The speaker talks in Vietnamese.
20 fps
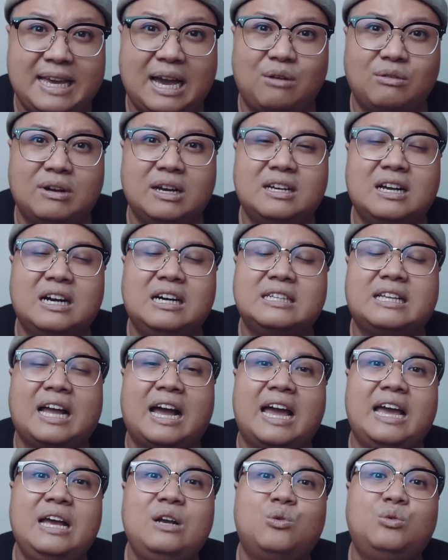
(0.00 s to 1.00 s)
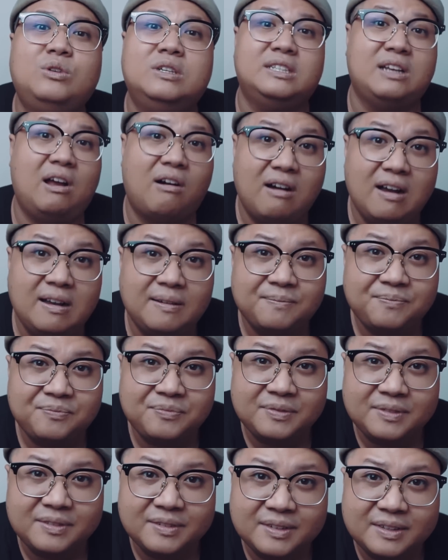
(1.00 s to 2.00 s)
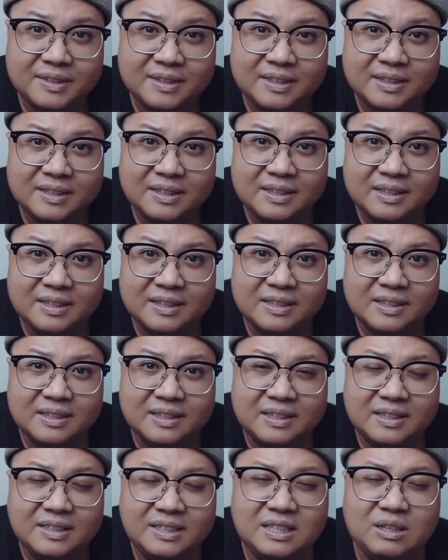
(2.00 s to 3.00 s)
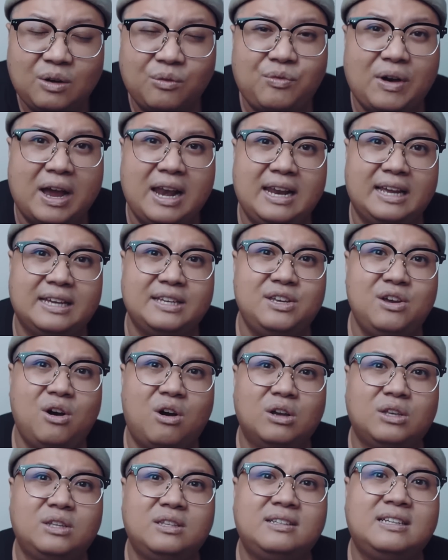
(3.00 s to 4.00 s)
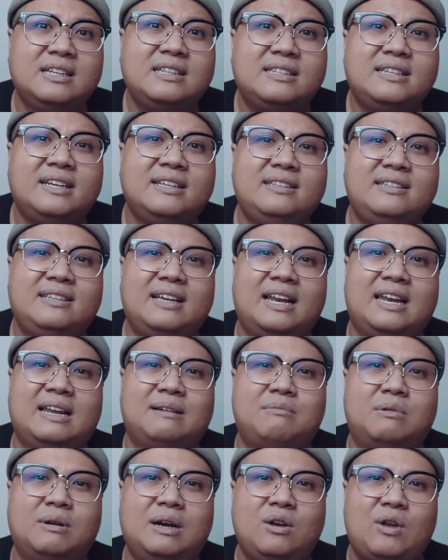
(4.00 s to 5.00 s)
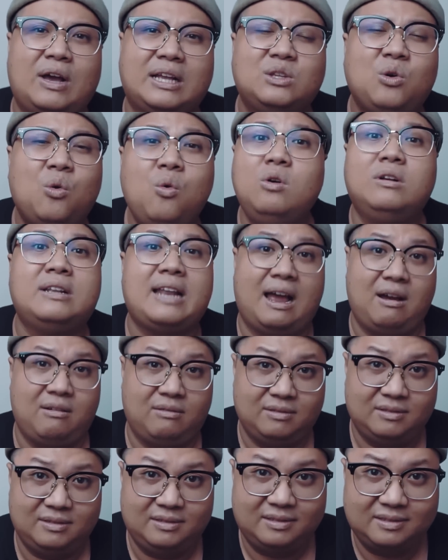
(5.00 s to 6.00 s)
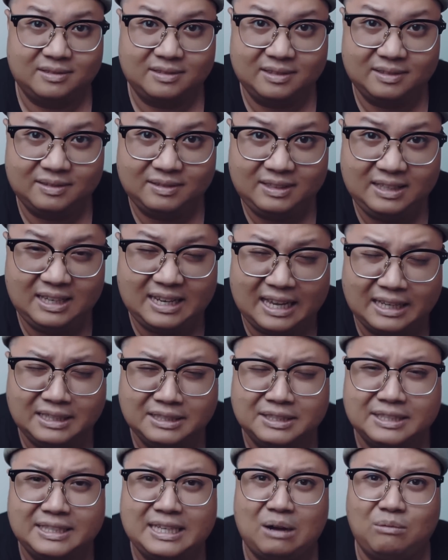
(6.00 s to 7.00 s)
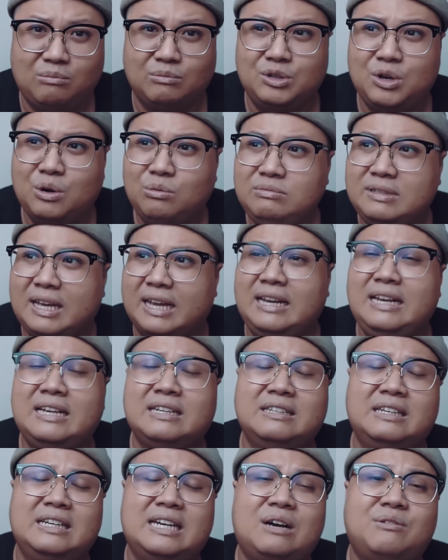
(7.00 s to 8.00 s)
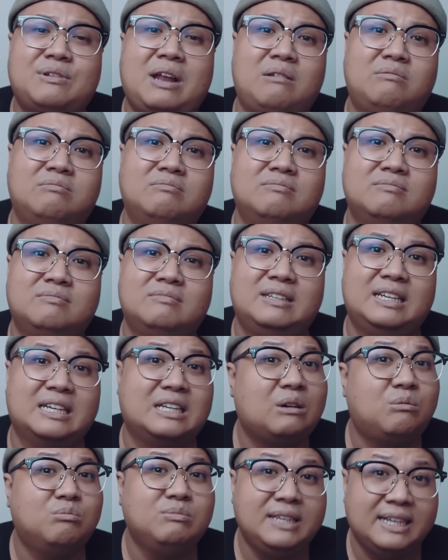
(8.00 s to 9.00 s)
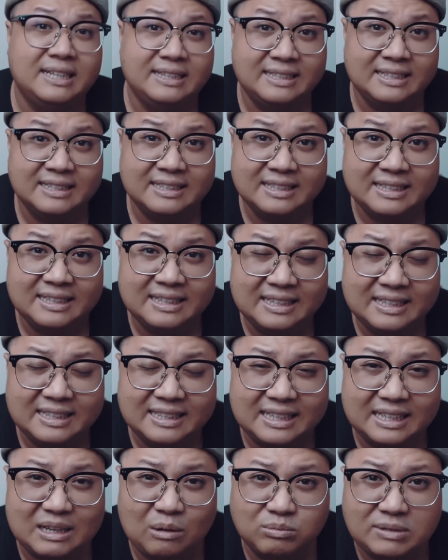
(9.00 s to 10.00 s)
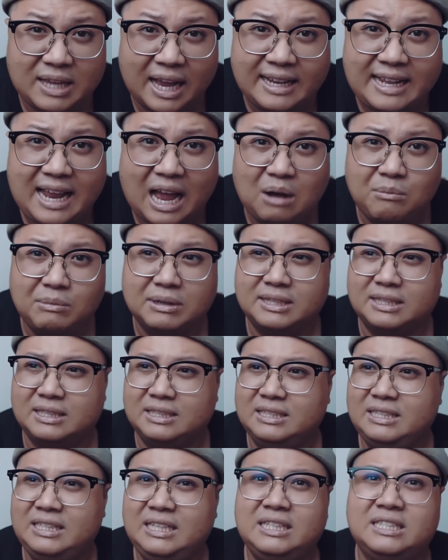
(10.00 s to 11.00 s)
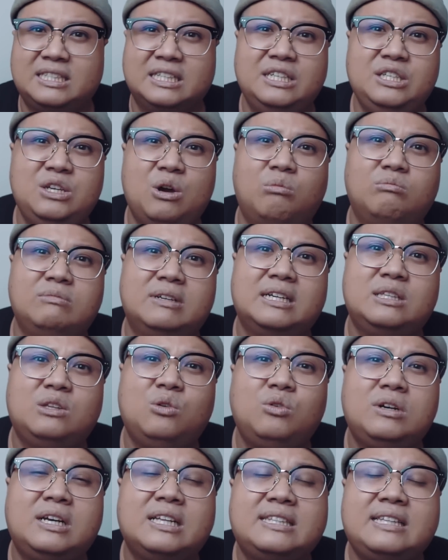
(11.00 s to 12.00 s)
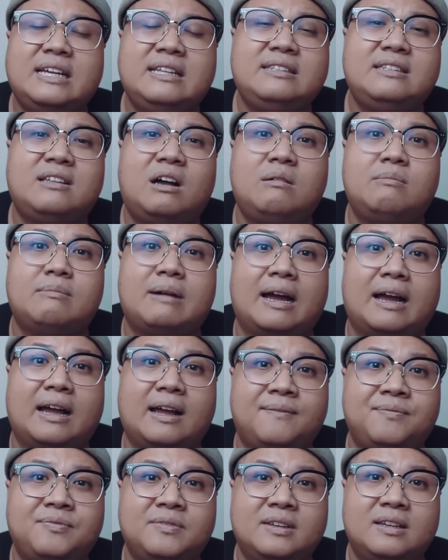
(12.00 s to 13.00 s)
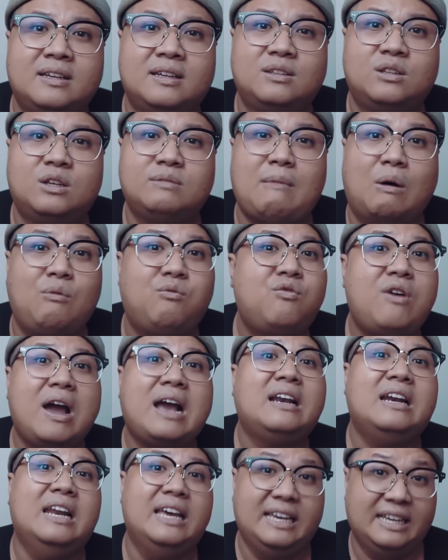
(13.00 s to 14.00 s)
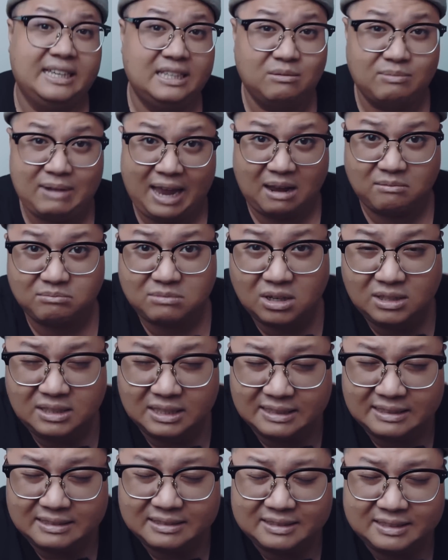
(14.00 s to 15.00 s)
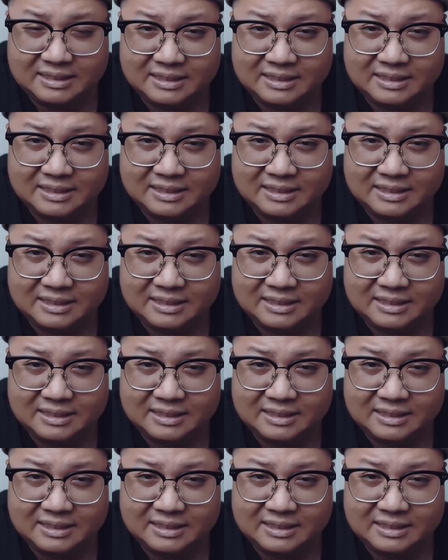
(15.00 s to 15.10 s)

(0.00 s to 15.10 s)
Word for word: vào cái cơ thể của người đó chứ không phải là do kích thích hay là một cái loại thuốc nào với lại người chồng vốn dĩ là người lao động là công nhân thì không thể nào mà tự nhiên sử dụng những cái thuốc kích thích đó mà nó bộc phát liền trong ngày hôm đó được